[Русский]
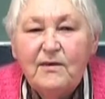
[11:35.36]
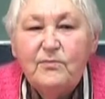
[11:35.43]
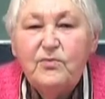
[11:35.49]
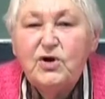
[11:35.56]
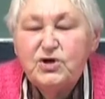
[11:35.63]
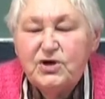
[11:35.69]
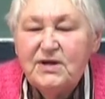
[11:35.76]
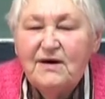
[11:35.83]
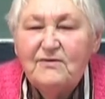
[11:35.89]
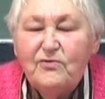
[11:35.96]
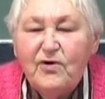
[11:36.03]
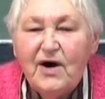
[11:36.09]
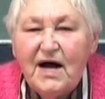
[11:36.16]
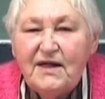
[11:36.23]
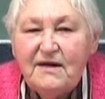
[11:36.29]
Больше
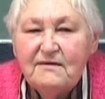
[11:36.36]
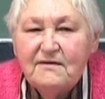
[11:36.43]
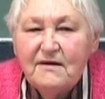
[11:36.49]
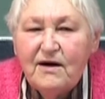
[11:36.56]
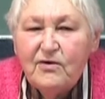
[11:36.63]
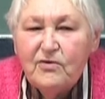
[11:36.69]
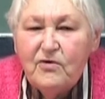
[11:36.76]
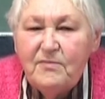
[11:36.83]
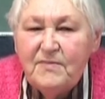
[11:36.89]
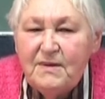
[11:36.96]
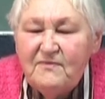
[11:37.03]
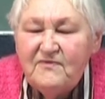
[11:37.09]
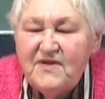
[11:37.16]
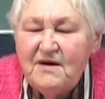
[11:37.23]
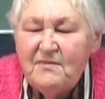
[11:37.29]
того, они с
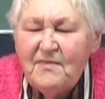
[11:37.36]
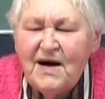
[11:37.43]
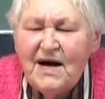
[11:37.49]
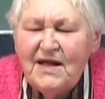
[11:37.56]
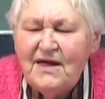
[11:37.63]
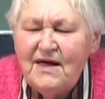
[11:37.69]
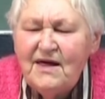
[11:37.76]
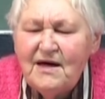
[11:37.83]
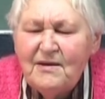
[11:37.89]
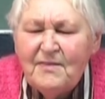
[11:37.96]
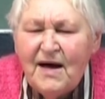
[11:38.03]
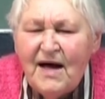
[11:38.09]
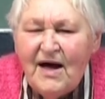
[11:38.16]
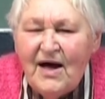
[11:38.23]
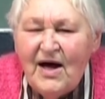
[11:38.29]
огромным
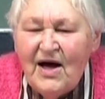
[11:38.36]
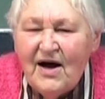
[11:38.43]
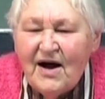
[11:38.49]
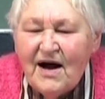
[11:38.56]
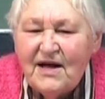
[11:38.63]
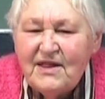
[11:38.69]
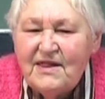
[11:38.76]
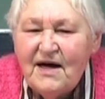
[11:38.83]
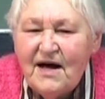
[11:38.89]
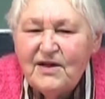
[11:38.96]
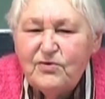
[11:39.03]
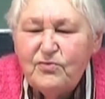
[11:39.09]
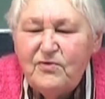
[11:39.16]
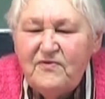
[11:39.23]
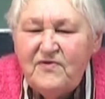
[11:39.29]
вниманием
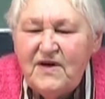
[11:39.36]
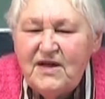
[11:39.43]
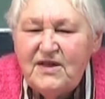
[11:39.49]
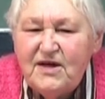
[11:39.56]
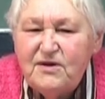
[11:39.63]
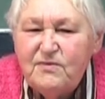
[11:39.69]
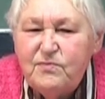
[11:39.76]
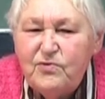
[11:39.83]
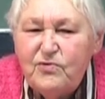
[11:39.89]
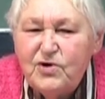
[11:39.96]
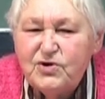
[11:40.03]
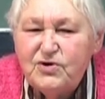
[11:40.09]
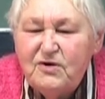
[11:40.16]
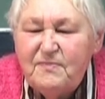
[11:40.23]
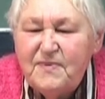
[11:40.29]
хотят увидеть
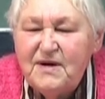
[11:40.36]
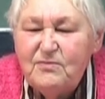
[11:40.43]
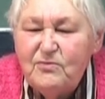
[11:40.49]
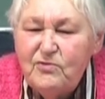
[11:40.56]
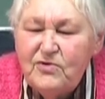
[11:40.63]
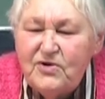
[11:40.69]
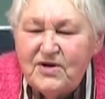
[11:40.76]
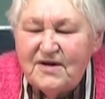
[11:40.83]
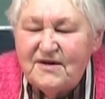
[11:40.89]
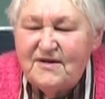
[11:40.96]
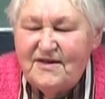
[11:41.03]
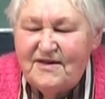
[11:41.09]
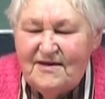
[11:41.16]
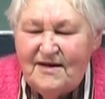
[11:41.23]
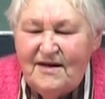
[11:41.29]
Божью
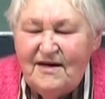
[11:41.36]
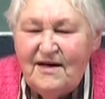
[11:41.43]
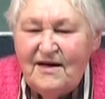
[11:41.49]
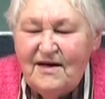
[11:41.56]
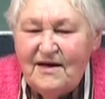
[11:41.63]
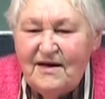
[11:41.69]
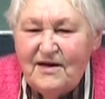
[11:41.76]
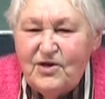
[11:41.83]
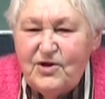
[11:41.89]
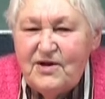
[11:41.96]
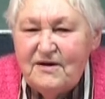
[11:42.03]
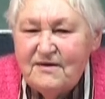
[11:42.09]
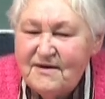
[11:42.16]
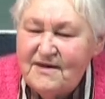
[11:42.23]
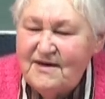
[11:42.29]
премудрость
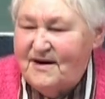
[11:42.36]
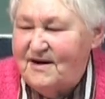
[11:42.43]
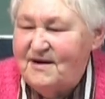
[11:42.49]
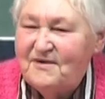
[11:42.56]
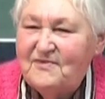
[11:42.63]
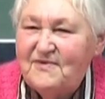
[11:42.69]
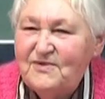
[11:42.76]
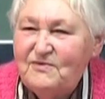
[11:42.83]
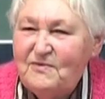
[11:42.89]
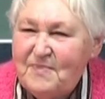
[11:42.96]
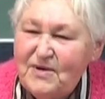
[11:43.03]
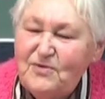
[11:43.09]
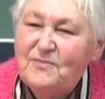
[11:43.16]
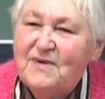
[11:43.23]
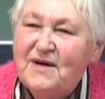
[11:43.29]
через церковь. Ну вы
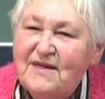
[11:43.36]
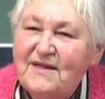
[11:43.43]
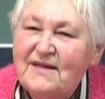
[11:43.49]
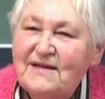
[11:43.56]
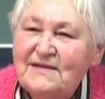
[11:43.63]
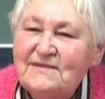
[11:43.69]
подумайте.